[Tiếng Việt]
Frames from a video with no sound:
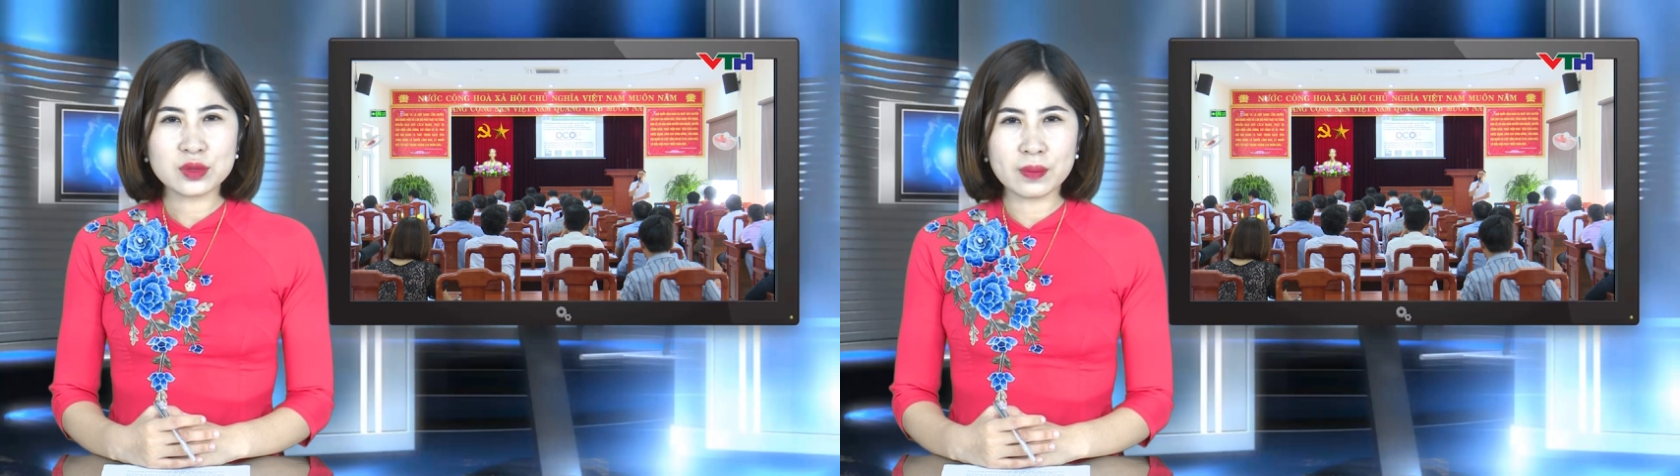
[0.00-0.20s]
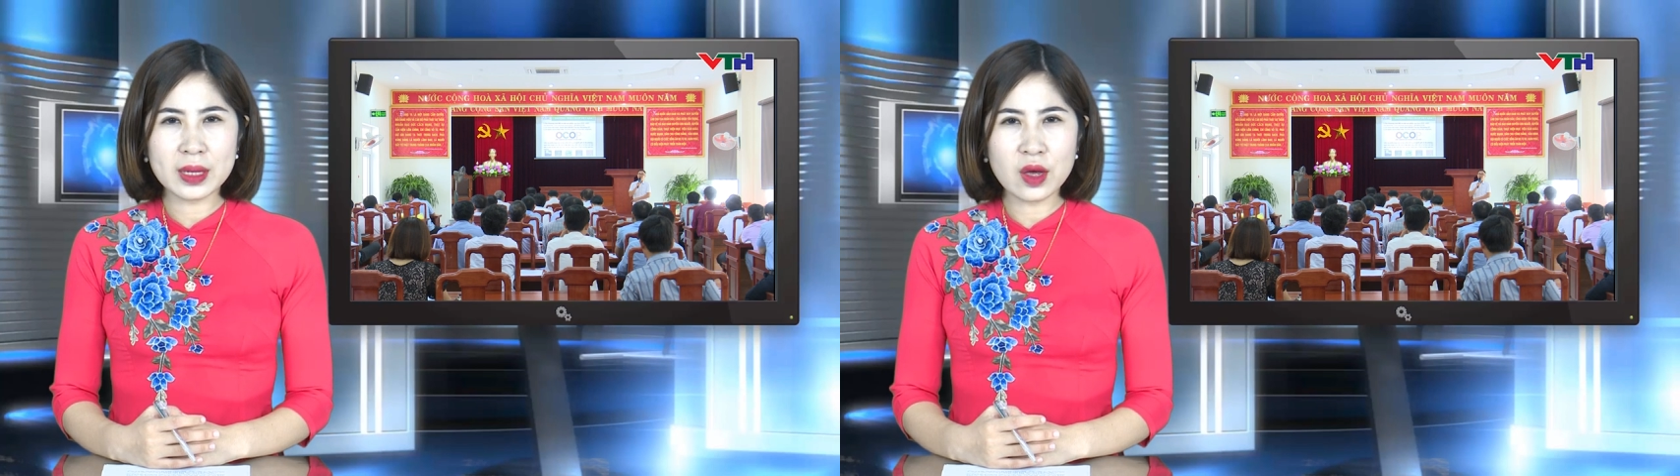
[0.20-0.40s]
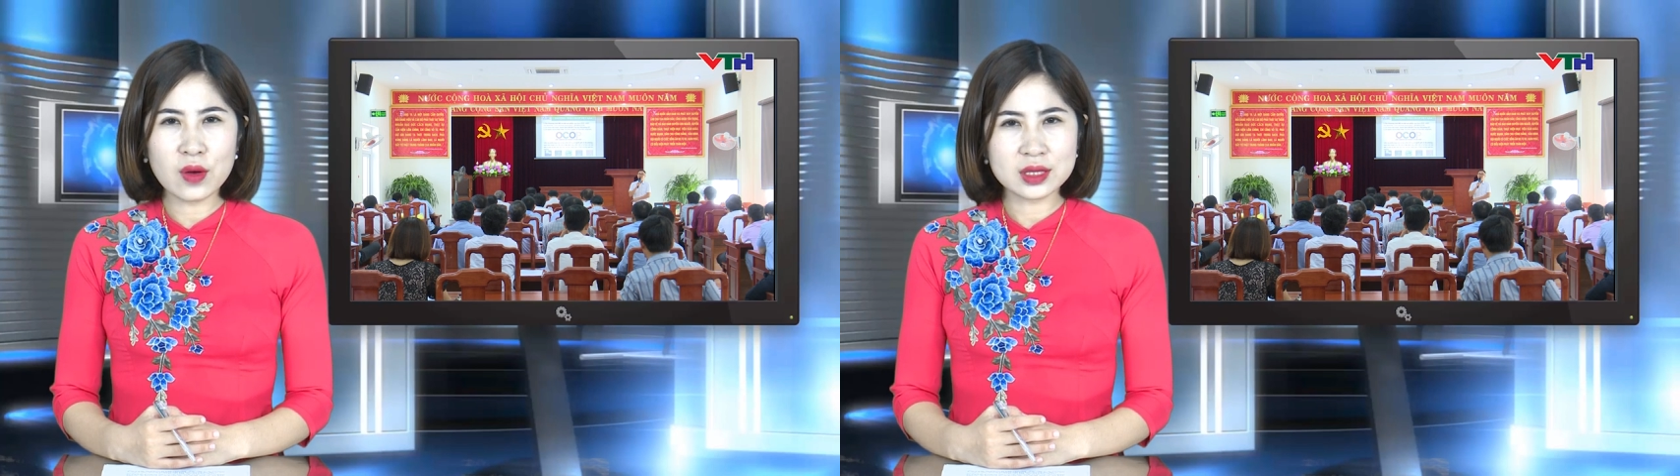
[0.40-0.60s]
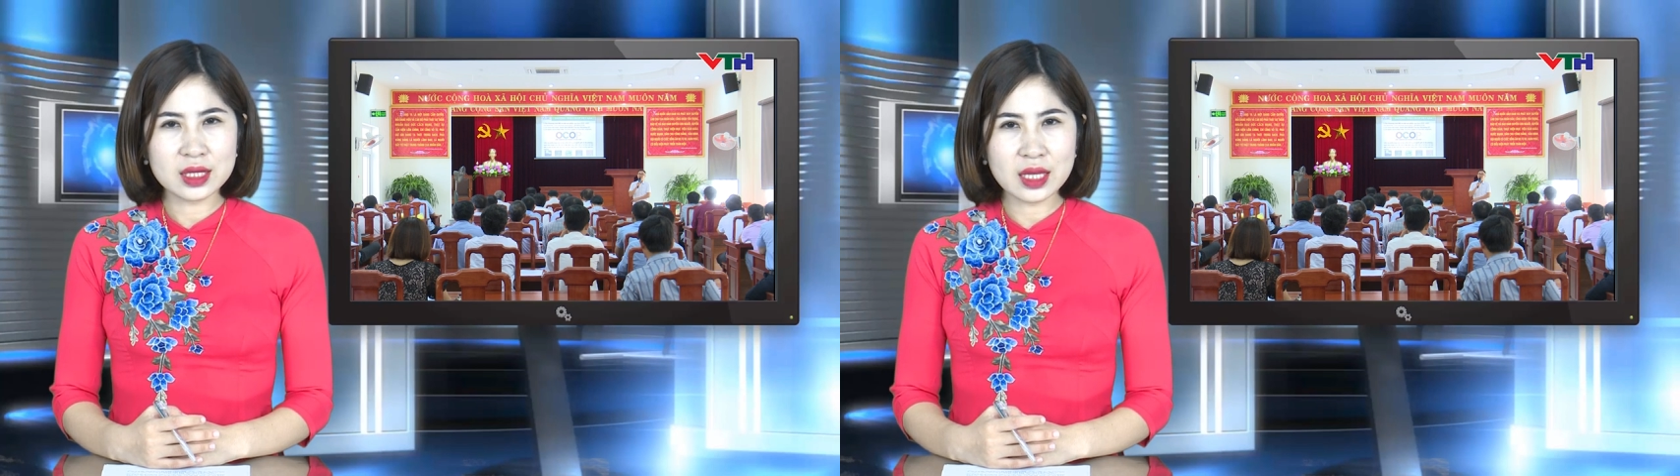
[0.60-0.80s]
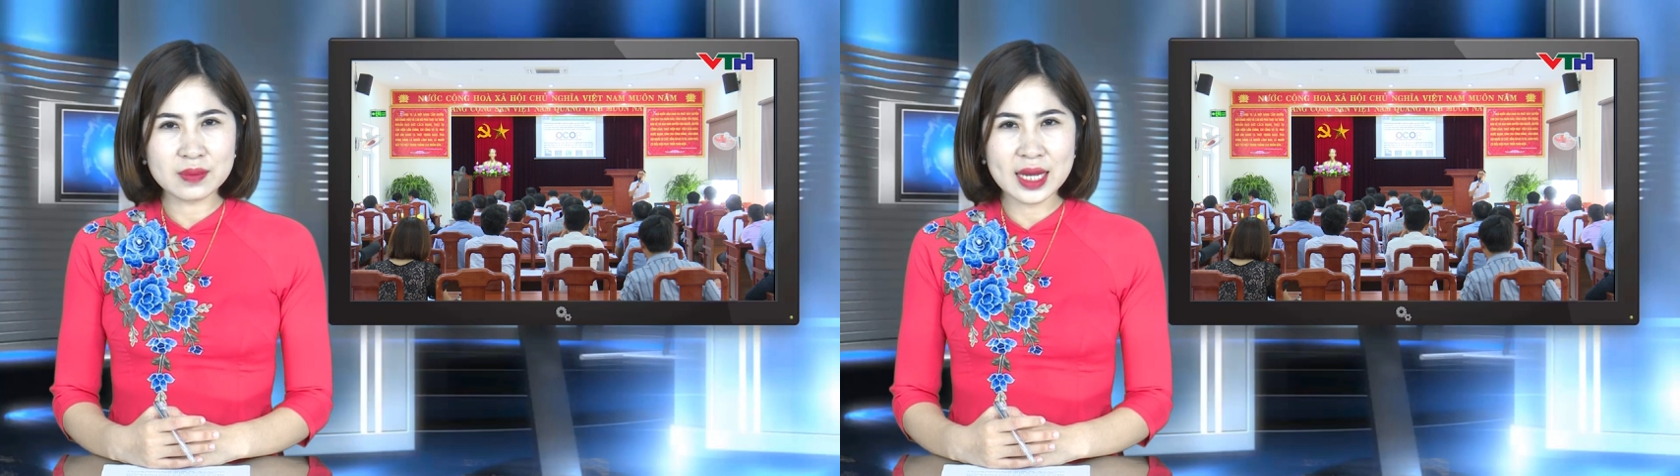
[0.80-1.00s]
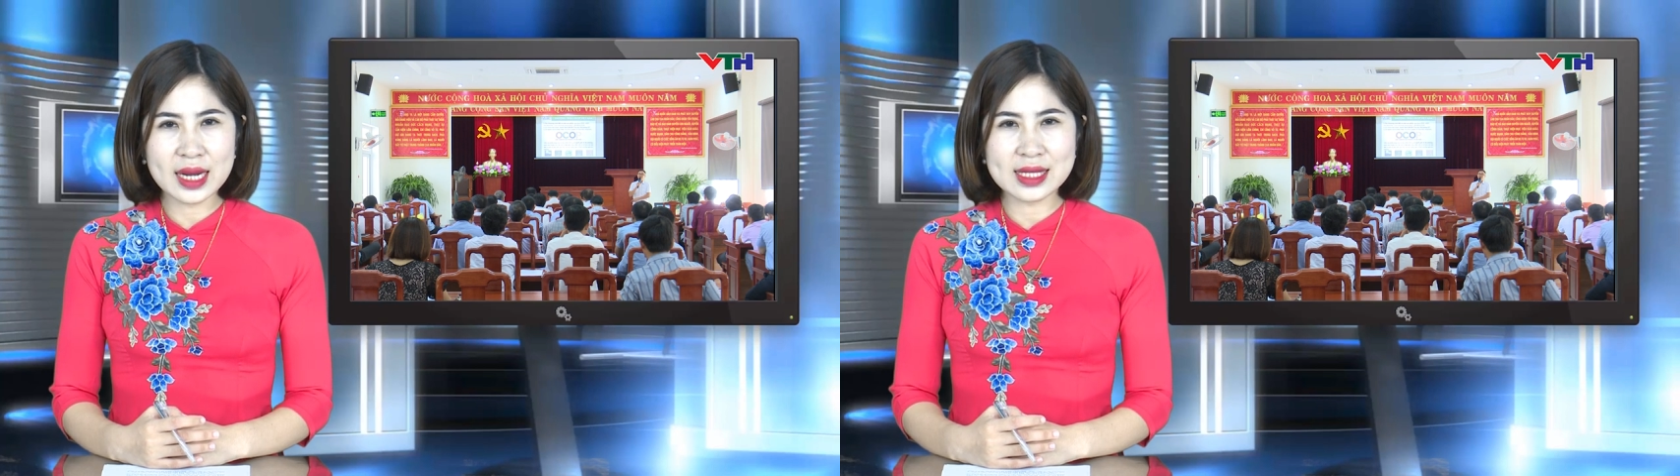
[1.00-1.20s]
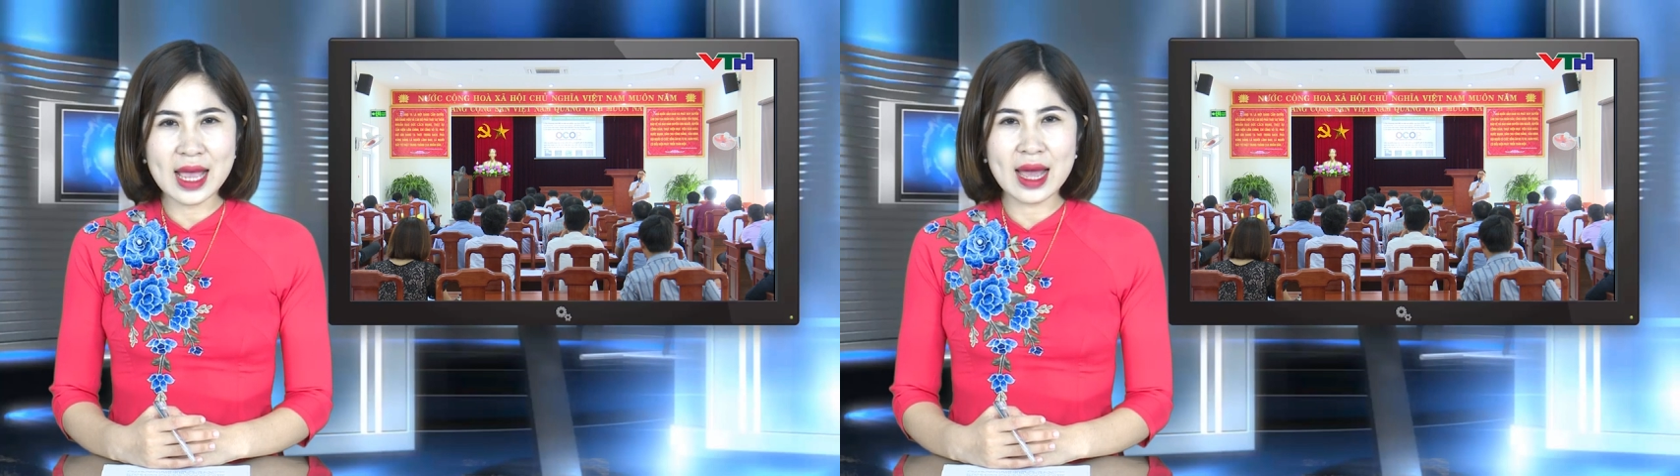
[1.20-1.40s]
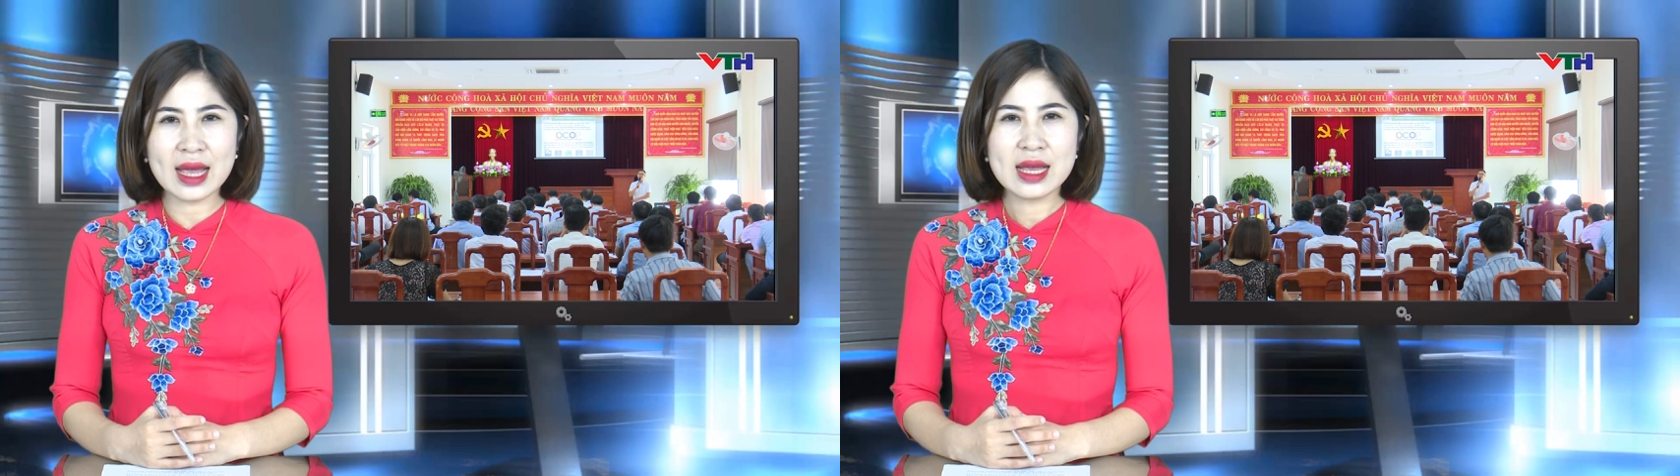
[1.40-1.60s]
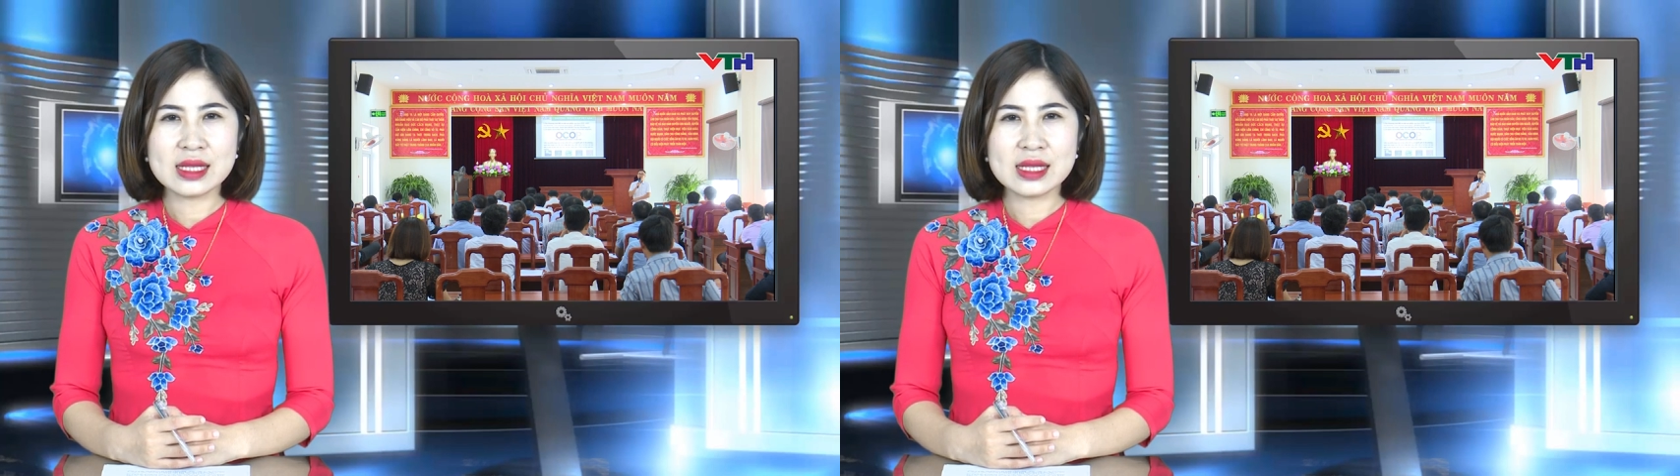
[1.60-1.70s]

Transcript: chuẩn bị hồ sơ tham gia đánh giá